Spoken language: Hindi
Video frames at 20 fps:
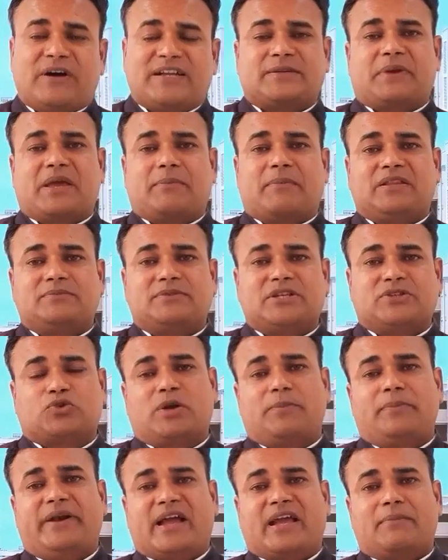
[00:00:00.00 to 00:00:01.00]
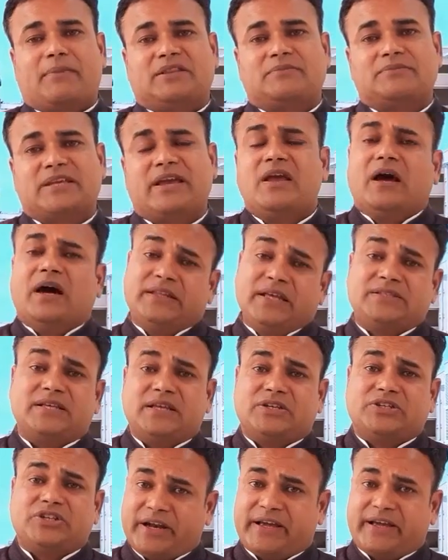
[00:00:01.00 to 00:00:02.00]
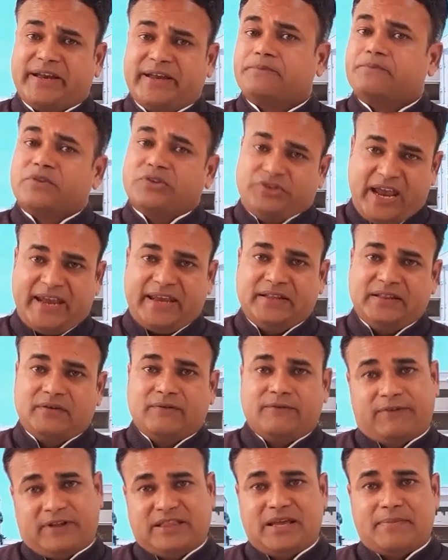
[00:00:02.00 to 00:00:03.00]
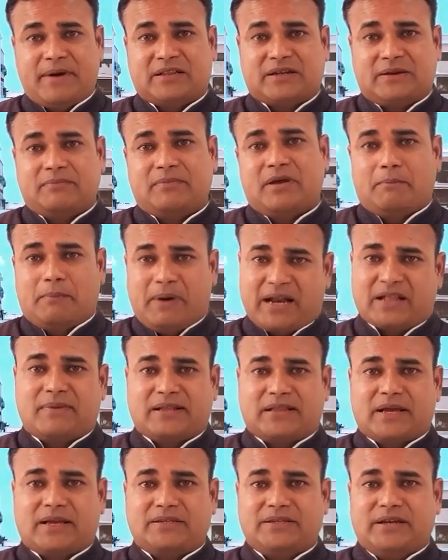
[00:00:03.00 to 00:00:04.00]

व्हाट्सएप के माध्यम से सोशल मीडिया के माध्यम से अधिक से अधिक शेयर करें जय हिंद वंदे मातरम भारत माता की